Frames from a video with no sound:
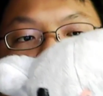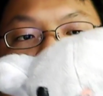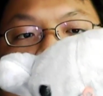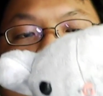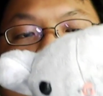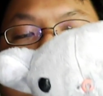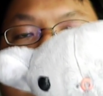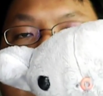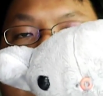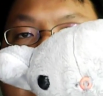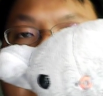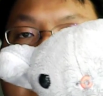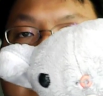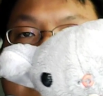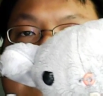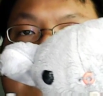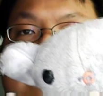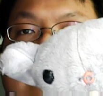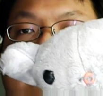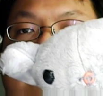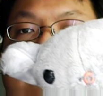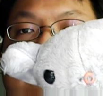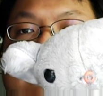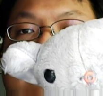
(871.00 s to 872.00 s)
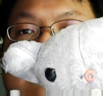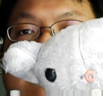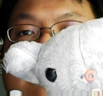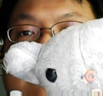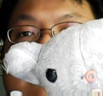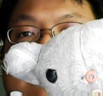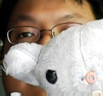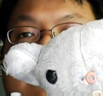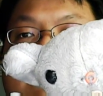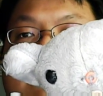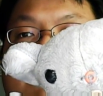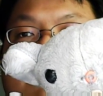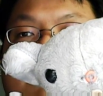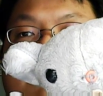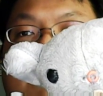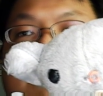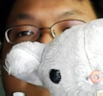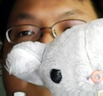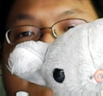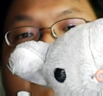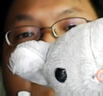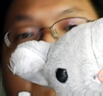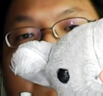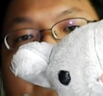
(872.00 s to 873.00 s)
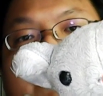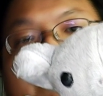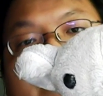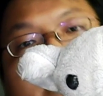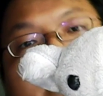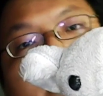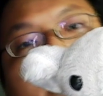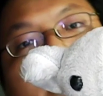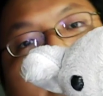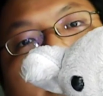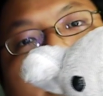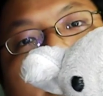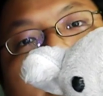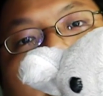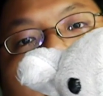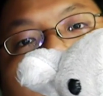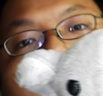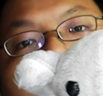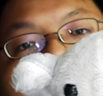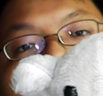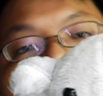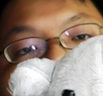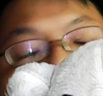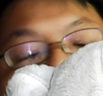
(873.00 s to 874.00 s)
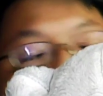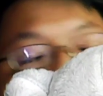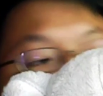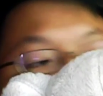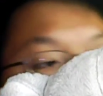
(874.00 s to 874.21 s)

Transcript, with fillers: 现原来这样子的无尾熊比较可爱哈，